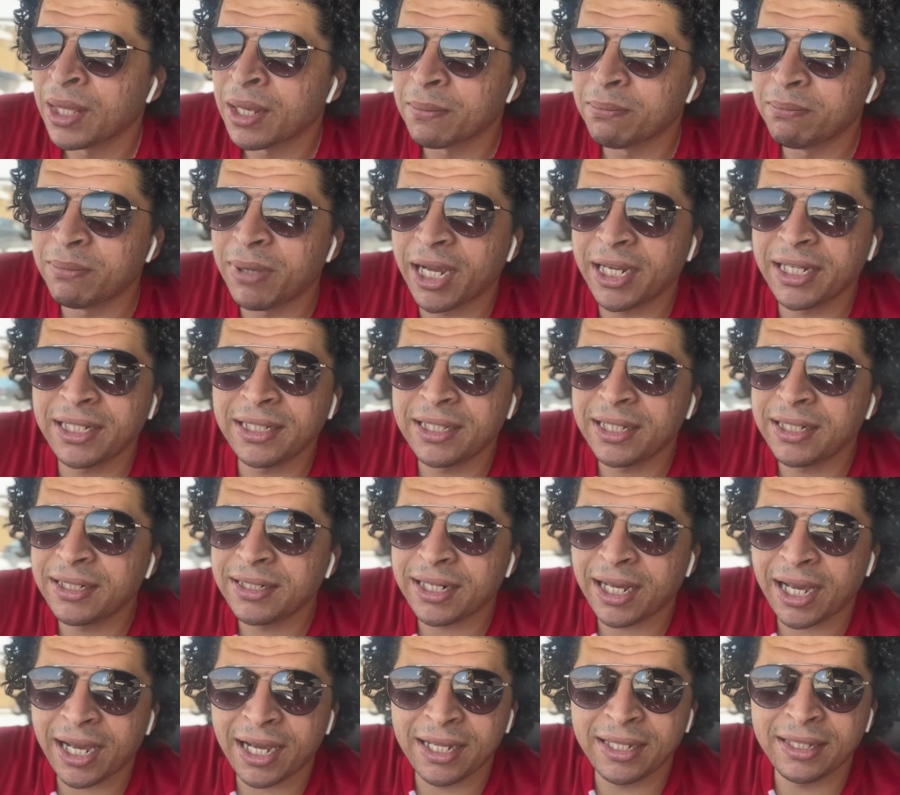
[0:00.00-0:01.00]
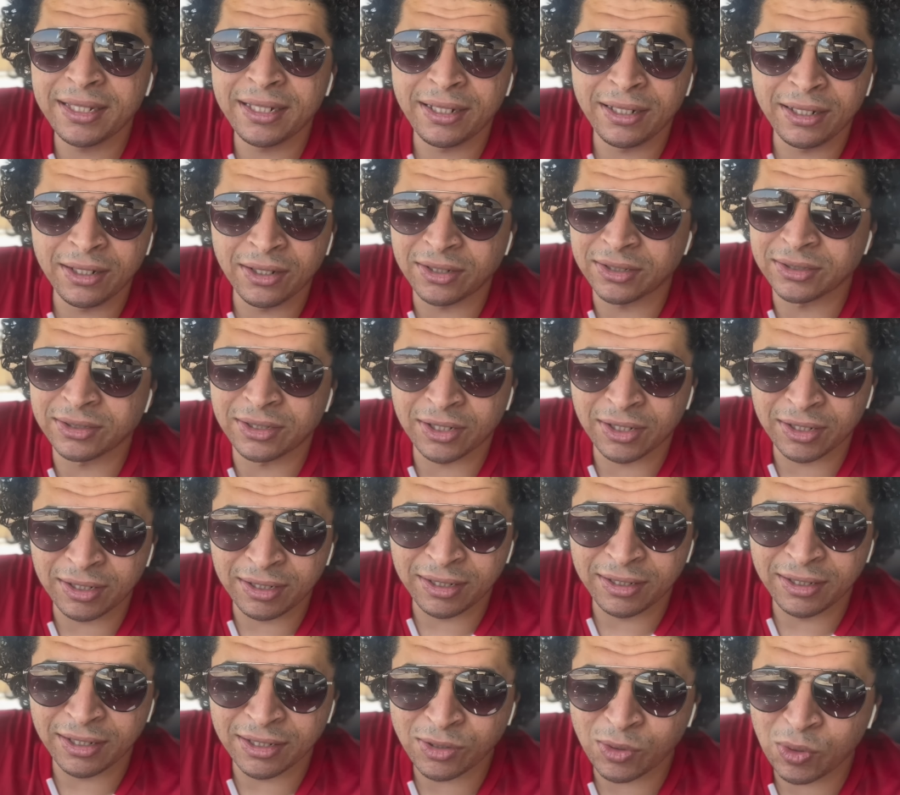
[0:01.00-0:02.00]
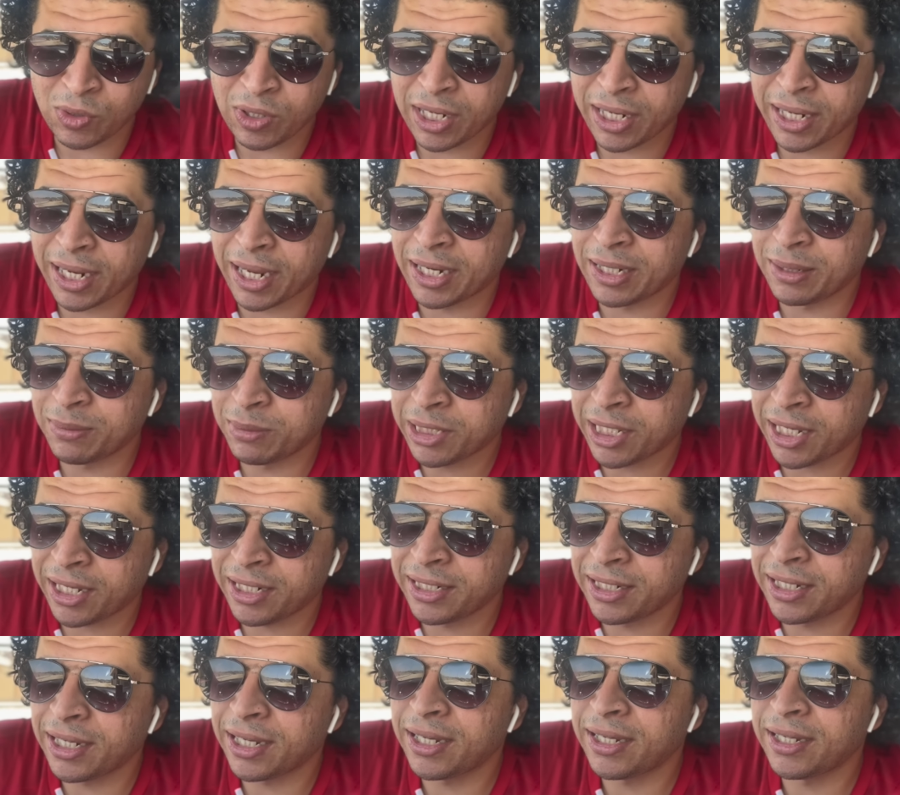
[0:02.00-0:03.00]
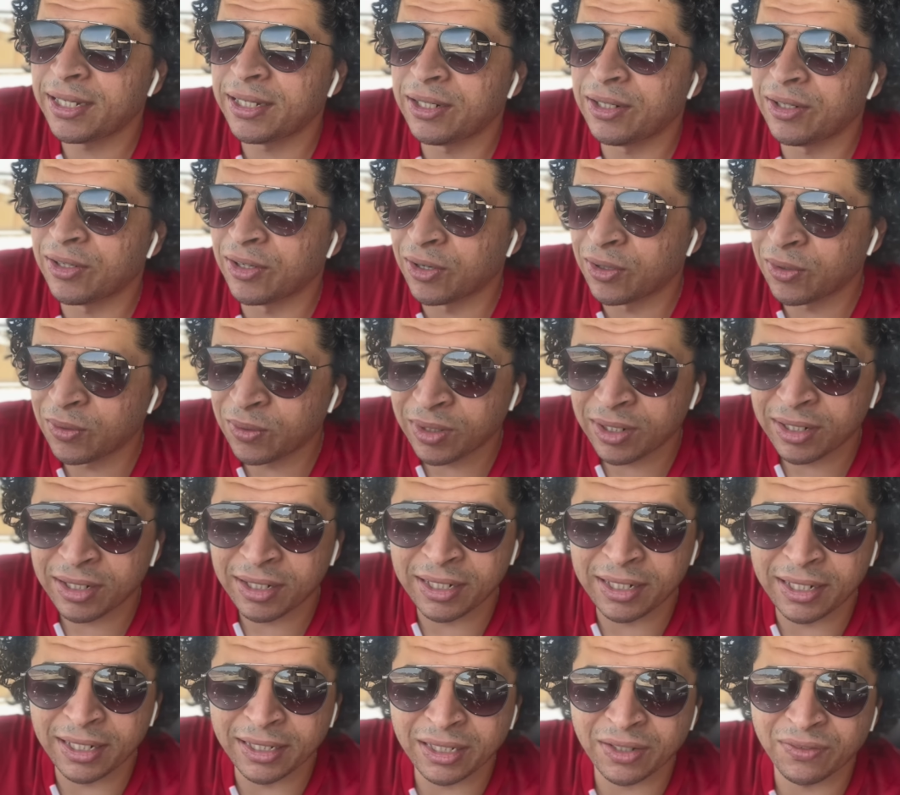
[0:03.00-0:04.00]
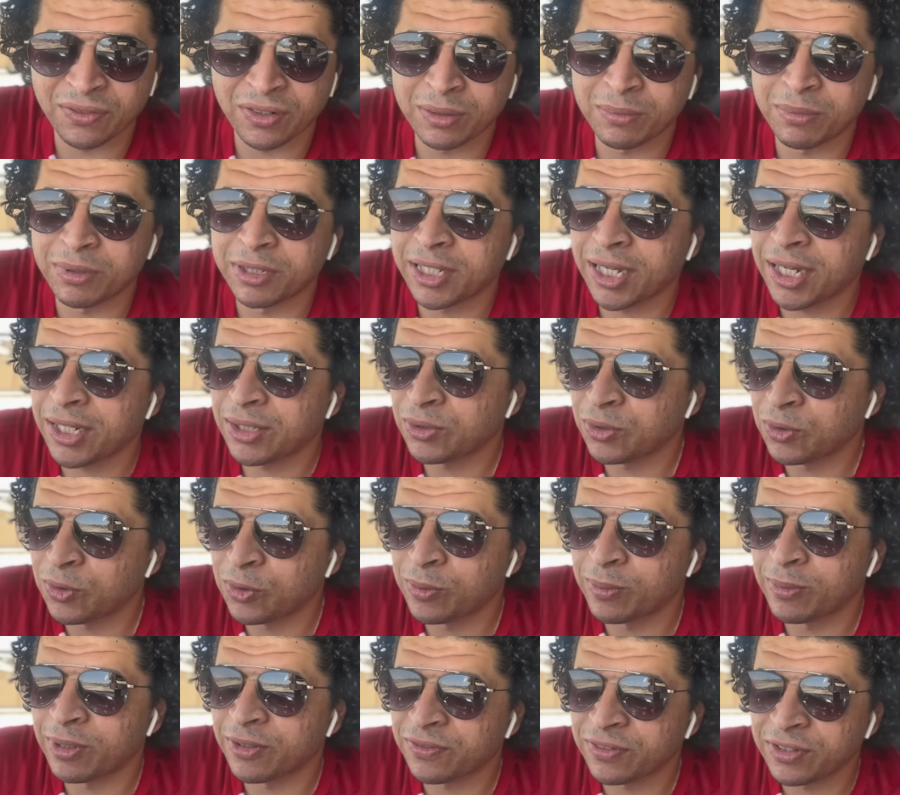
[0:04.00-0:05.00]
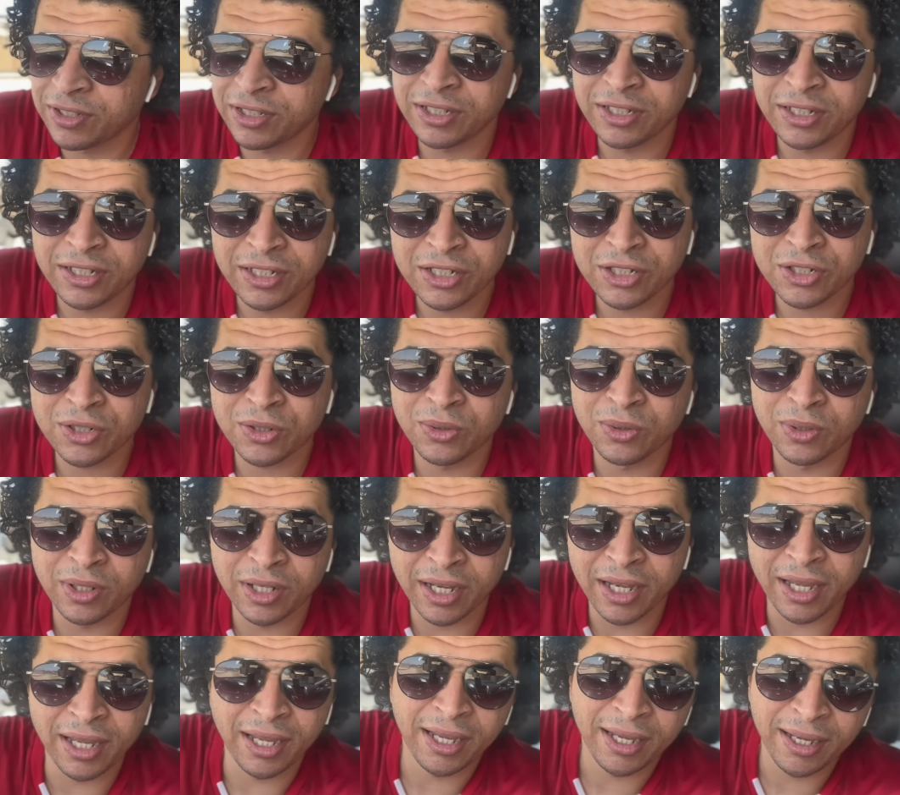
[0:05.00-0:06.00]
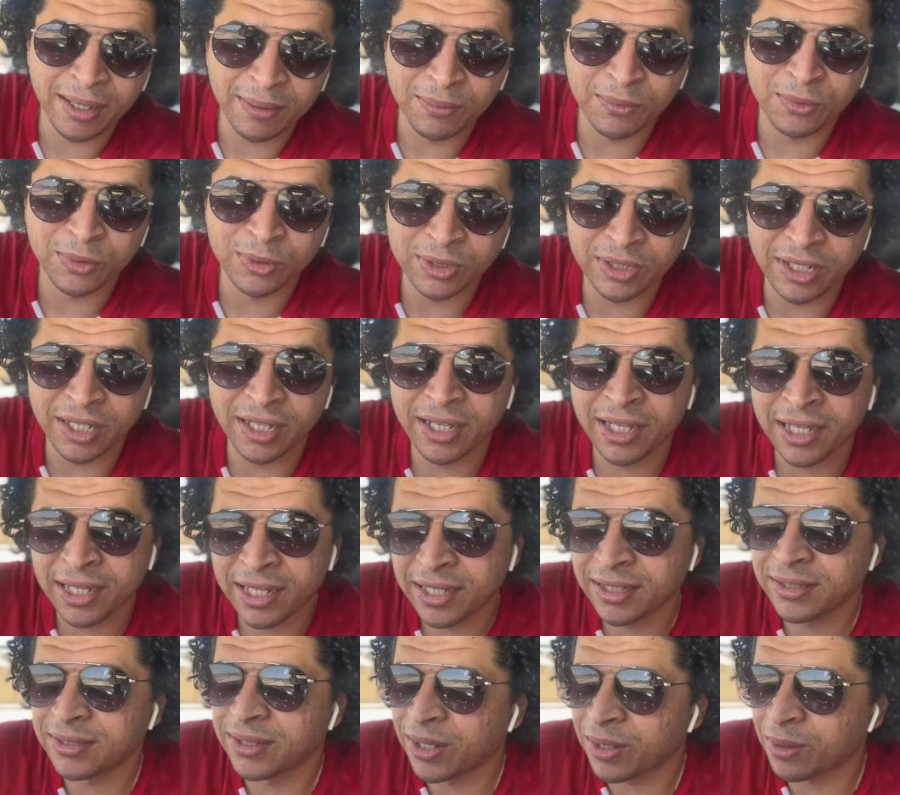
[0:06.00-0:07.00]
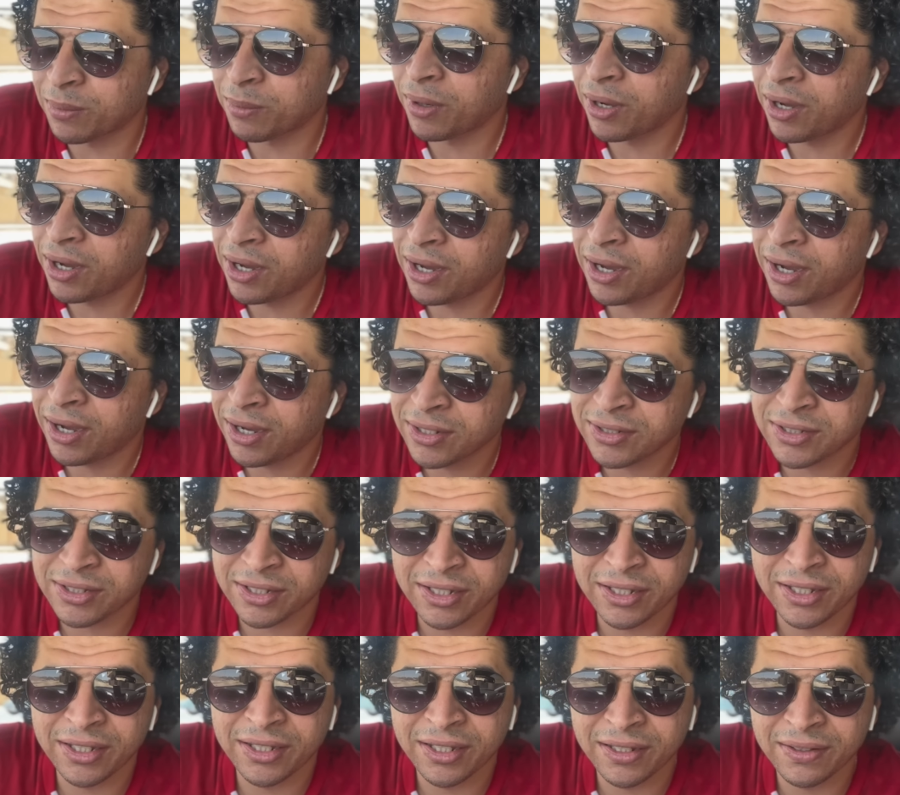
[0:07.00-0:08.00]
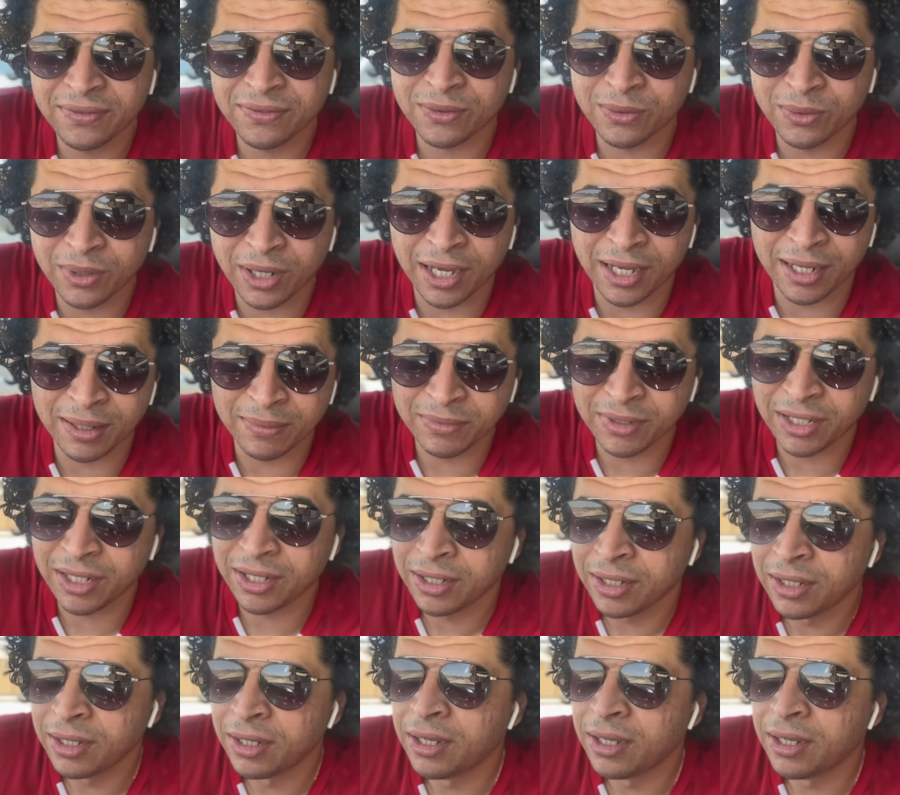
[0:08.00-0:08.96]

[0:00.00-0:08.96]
بعيدا عن اللقطه اللي الناس كلها اتكلمت عليها اللي هو الهتافات بتاعته ومفيش حكام وداد أربعة صفر والكلام ده